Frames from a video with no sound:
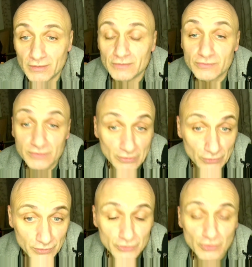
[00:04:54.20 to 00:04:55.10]
lo stanno
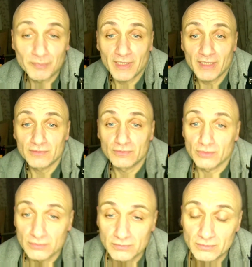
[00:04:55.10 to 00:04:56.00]
riscoprendo,
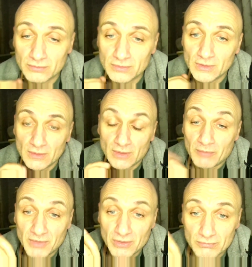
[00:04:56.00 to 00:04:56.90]
eh,
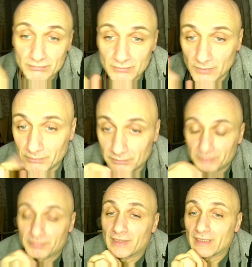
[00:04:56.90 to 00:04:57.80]
almeno
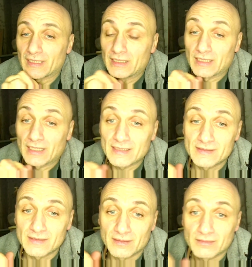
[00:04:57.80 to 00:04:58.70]
per i ragazzi
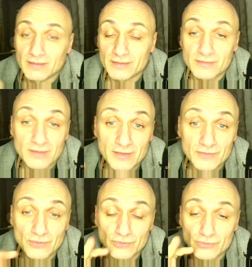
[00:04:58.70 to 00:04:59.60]
che
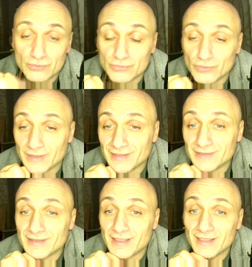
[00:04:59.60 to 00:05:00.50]
sono su, sul canale
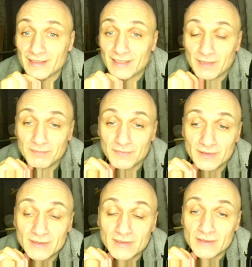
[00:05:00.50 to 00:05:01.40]
Telegram,
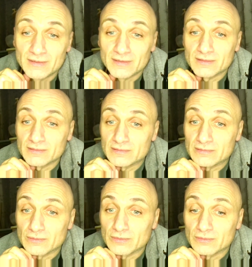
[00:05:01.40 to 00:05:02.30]

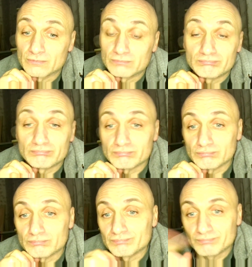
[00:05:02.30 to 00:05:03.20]
eh,
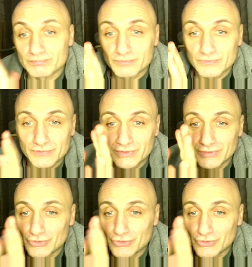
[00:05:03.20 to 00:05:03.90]
di